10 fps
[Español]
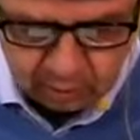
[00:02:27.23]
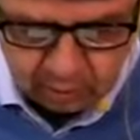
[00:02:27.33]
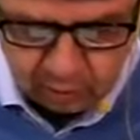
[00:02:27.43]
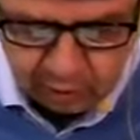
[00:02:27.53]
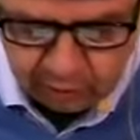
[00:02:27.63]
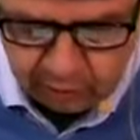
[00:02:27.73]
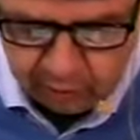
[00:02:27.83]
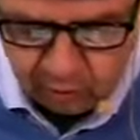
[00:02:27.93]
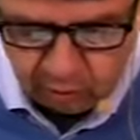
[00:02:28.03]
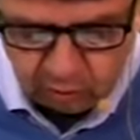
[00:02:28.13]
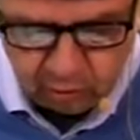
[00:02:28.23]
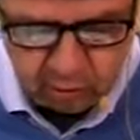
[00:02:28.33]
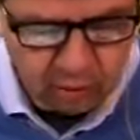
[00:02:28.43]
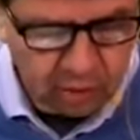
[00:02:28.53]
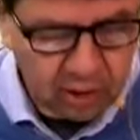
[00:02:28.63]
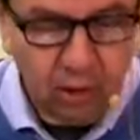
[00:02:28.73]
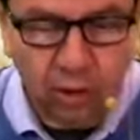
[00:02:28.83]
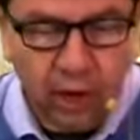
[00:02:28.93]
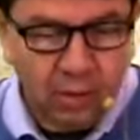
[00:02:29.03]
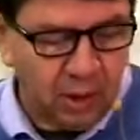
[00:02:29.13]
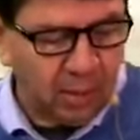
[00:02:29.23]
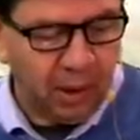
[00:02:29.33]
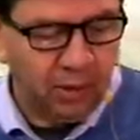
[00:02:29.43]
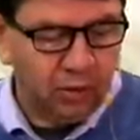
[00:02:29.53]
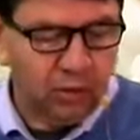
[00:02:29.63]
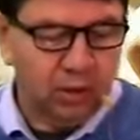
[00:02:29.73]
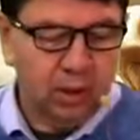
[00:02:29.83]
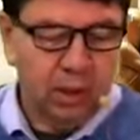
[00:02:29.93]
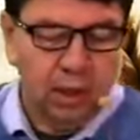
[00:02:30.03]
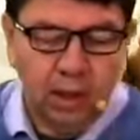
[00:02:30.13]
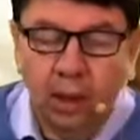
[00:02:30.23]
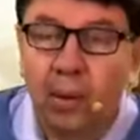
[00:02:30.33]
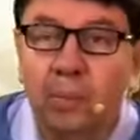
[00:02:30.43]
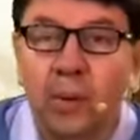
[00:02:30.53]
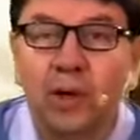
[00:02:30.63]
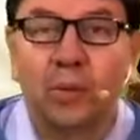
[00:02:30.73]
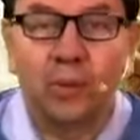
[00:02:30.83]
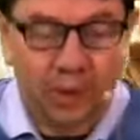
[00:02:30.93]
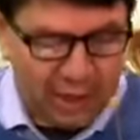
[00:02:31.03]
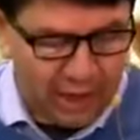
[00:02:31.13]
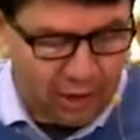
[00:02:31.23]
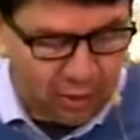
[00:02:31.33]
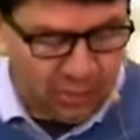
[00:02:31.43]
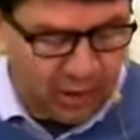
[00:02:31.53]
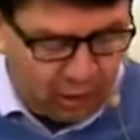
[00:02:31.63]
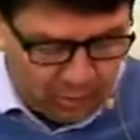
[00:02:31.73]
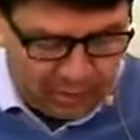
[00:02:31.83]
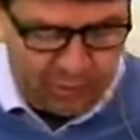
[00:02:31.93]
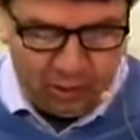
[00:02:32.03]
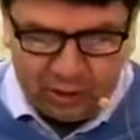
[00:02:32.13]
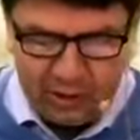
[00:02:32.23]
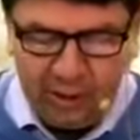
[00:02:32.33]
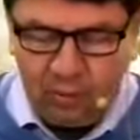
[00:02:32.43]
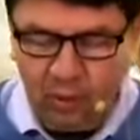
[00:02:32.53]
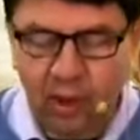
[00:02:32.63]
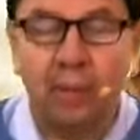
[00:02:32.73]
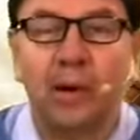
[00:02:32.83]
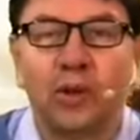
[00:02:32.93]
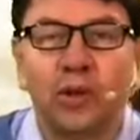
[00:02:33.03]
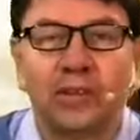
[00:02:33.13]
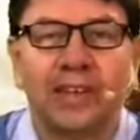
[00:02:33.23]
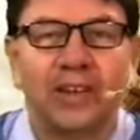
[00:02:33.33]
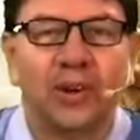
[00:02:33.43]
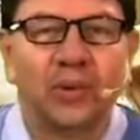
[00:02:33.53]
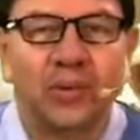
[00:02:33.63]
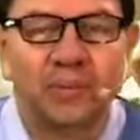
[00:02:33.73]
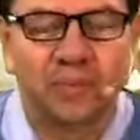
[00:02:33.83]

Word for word: Gloria al Señor. Ok, mis amados. encomendemos este tiempo en las manos del Señor.